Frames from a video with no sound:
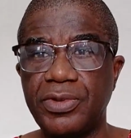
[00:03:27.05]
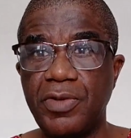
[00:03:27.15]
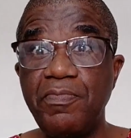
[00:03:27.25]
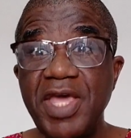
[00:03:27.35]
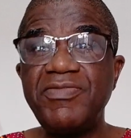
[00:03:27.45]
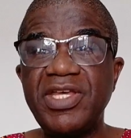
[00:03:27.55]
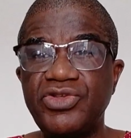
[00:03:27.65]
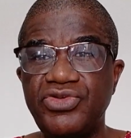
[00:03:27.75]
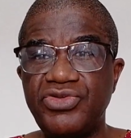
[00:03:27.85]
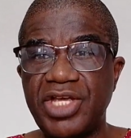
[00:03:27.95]
même dans
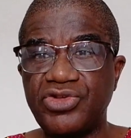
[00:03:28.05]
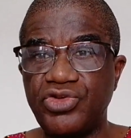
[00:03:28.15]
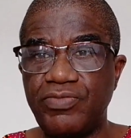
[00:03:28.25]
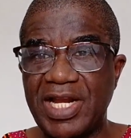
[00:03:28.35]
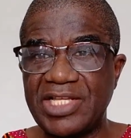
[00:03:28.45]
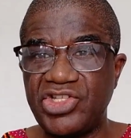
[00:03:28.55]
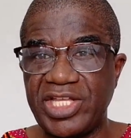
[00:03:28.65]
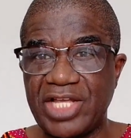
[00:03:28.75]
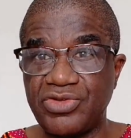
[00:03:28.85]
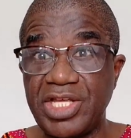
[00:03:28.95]
une situation de maladie
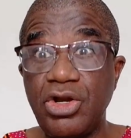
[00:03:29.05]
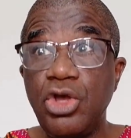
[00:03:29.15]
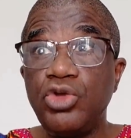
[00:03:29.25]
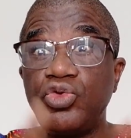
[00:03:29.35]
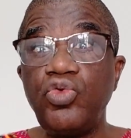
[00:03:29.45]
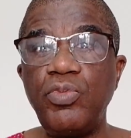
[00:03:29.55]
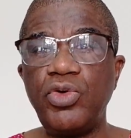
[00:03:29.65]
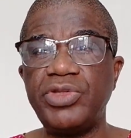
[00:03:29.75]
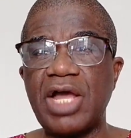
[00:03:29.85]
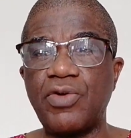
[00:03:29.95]
générationnelle, tout le
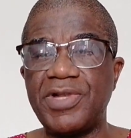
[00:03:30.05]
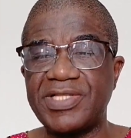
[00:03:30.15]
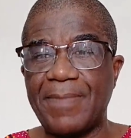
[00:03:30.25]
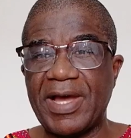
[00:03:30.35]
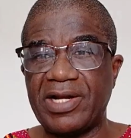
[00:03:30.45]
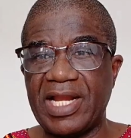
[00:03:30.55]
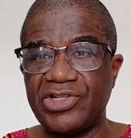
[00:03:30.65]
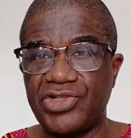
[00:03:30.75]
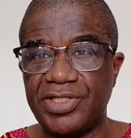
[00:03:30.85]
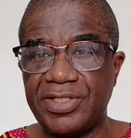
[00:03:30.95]
monde a commencé à parler de la
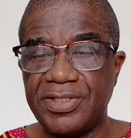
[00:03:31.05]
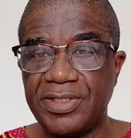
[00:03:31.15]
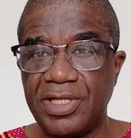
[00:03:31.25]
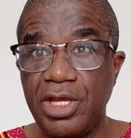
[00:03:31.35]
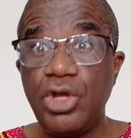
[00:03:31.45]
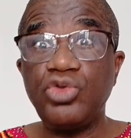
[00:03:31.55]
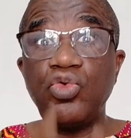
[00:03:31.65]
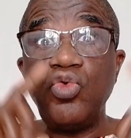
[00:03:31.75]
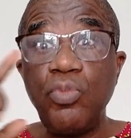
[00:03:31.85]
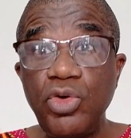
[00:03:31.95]
Chine.
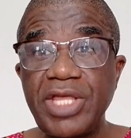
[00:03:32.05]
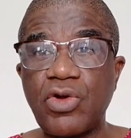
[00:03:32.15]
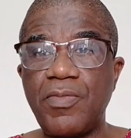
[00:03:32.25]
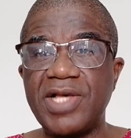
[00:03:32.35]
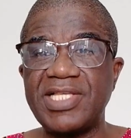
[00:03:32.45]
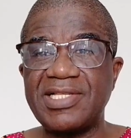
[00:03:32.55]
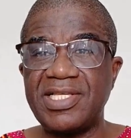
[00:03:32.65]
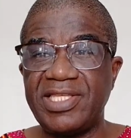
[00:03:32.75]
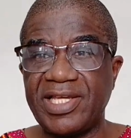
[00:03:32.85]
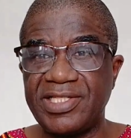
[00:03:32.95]
Tout le monde a commencé à
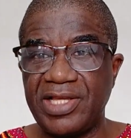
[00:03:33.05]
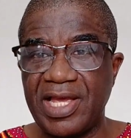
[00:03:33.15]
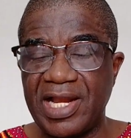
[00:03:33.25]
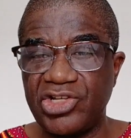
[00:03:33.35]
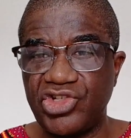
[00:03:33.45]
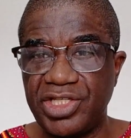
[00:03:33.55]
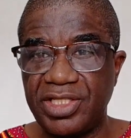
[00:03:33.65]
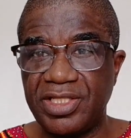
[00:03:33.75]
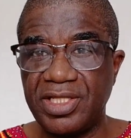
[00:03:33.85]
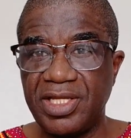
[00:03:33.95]
s'intéresser à la
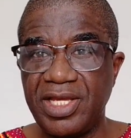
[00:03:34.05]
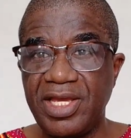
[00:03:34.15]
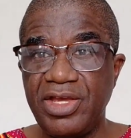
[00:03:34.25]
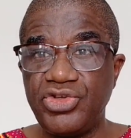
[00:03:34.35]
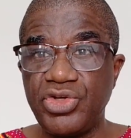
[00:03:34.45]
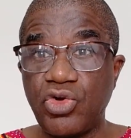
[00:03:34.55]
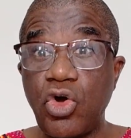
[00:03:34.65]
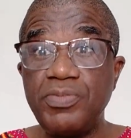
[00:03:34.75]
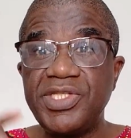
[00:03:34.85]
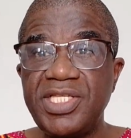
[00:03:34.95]
Chine.
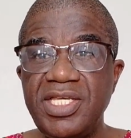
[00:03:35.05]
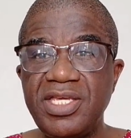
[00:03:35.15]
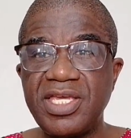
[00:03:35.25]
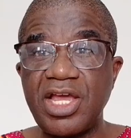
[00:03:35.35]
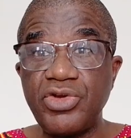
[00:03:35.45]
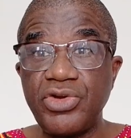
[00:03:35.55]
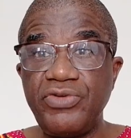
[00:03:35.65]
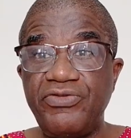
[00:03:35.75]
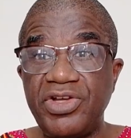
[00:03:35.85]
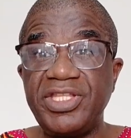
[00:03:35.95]
Comme si quelqu'un
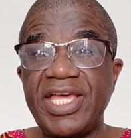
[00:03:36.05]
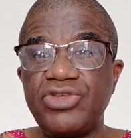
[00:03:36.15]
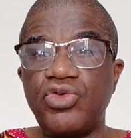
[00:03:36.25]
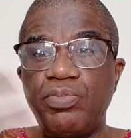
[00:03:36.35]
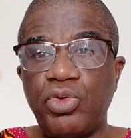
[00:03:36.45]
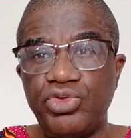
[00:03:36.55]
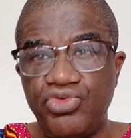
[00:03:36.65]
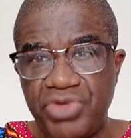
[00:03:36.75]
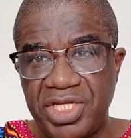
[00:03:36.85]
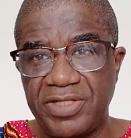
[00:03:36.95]
vendrait son
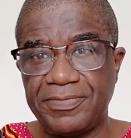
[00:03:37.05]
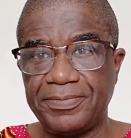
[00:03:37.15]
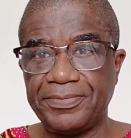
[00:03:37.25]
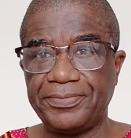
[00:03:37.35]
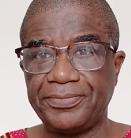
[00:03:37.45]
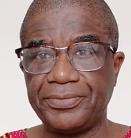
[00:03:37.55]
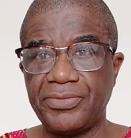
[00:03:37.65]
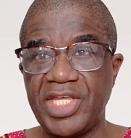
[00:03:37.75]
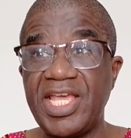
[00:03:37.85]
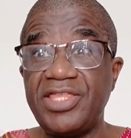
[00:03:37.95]
produit
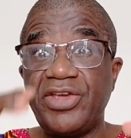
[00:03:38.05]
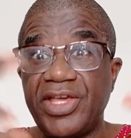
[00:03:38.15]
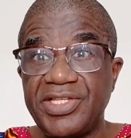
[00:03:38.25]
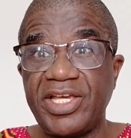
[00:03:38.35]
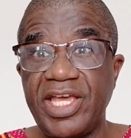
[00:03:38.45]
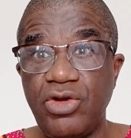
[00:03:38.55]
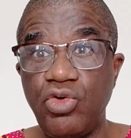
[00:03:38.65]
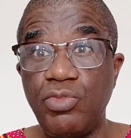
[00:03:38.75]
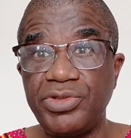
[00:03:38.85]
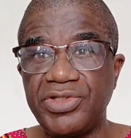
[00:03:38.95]
et intéresserait
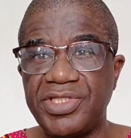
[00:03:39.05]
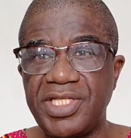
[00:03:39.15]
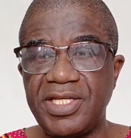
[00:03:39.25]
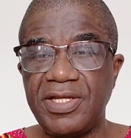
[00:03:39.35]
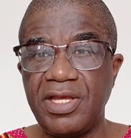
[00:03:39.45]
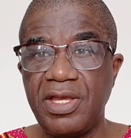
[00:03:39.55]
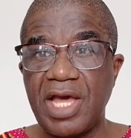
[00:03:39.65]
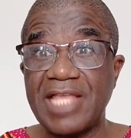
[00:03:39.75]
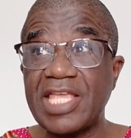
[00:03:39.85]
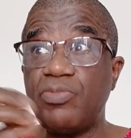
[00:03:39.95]
le monde entier,
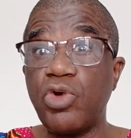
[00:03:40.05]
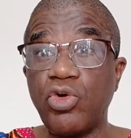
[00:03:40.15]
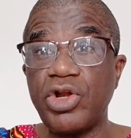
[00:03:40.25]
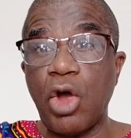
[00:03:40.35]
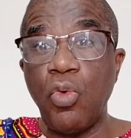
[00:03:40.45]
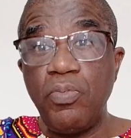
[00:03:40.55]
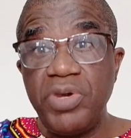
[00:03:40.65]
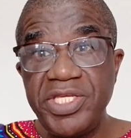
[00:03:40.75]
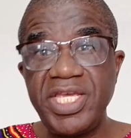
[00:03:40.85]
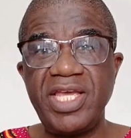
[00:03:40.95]
à tel point qu'on a
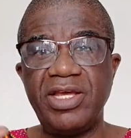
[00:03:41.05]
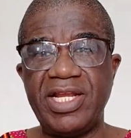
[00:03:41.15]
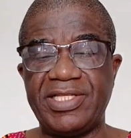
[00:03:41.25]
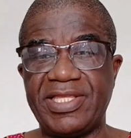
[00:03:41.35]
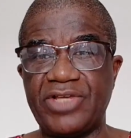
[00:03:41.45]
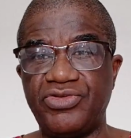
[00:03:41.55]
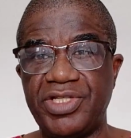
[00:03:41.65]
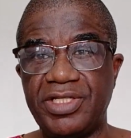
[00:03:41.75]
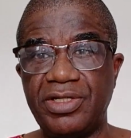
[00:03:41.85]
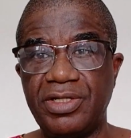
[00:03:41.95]
oublié les États-Unis.